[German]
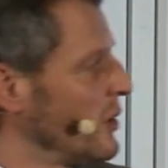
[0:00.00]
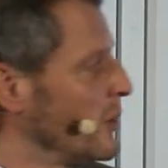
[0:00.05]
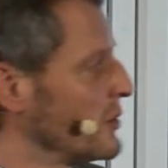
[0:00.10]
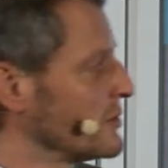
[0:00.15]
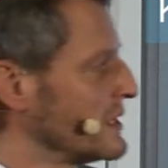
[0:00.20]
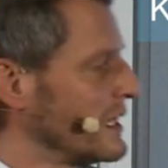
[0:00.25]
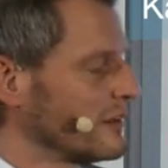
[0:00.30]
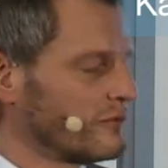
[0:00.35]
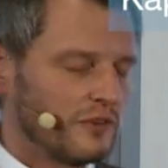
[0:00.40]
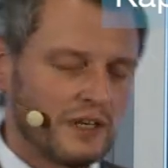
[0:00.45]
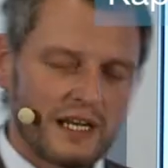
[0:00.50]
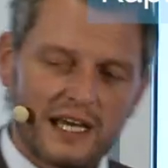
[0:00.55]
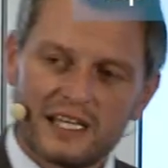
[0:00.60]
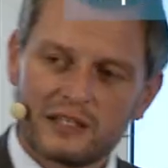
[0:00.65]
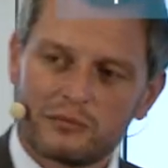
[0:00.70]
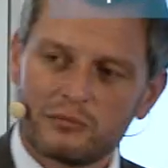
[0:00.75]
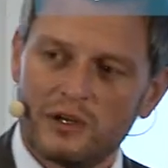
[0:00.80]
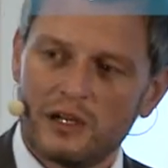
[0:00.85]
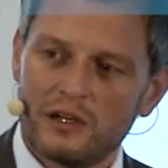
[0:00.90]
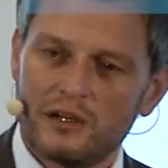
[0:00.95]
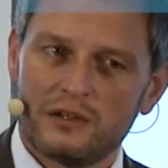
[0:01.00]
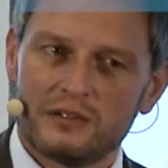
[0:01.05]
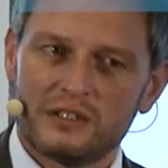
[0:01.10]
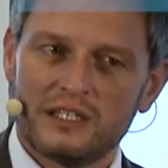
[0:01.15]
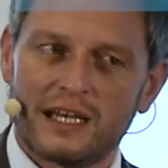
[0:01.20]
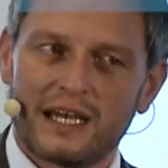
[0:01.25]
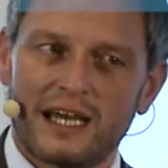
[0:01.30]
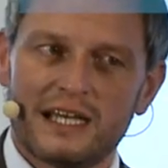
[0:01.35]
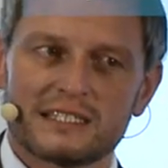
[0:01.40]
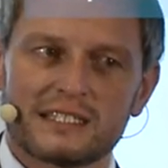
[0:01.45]
und dann vielleicht mal
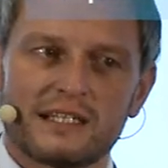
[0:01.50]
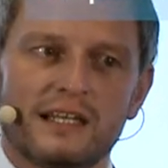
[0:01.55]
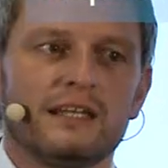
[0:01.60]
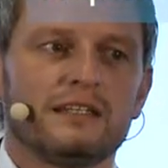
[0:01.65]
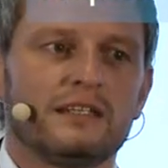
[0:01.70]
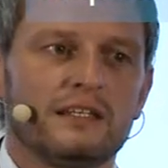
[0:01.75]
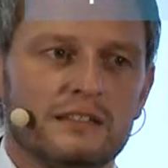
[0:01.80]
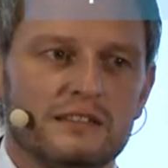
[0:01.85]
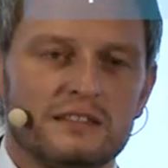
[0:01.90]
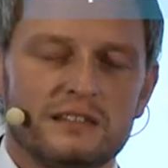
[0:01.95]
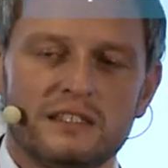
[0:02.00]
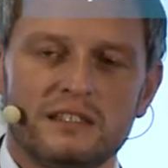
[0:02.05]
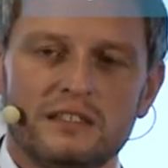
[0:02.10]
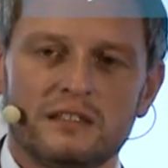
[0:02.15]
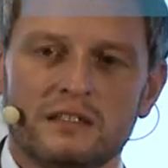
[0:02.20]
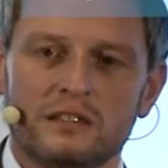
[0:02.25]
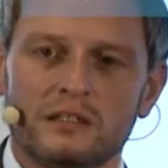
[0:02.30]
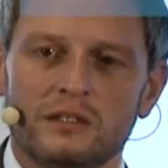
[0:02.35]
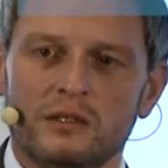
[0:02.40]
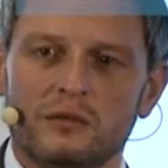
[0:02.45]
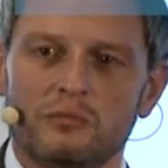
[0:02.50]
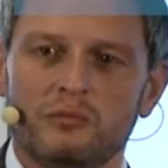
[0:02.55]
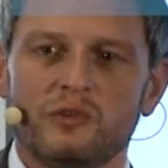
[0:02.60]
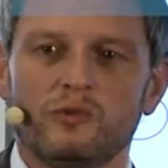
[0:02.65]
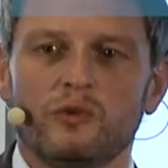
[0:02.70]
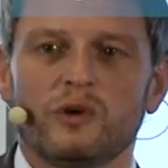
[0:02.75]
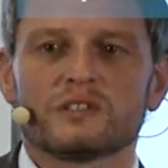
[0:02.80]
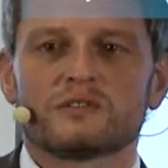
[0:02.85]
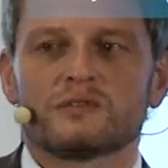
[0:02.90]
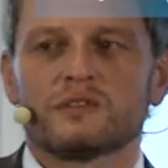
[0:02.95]
die Reißleine ziehen,
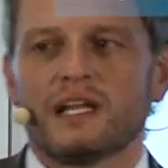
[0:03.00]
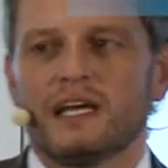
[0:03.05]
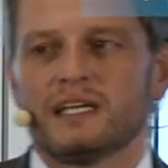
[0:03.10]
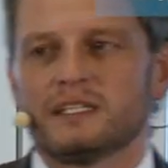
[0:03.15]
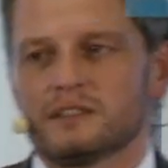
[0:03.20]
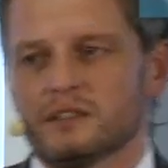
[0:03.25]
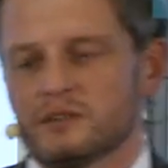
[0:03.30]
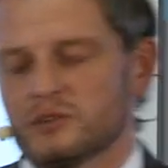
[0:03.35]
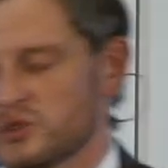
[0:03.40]
bevor es vielleicht